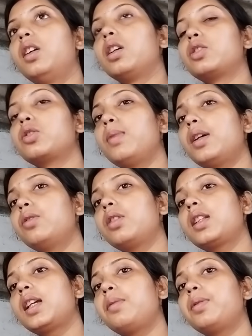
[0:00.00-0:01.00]
और सुबह
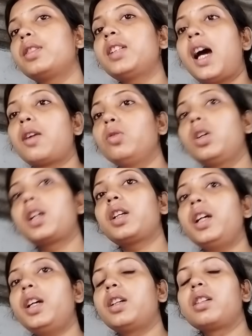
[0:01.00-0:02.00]
उठते ही फिर झाड़ू
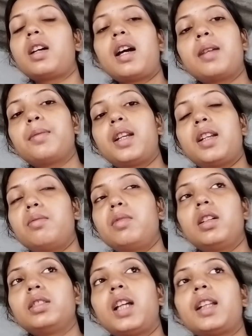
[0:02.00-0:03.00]
करके खाना बनाने
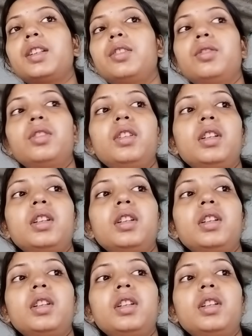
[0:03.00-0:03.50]
में लग जाती हूँ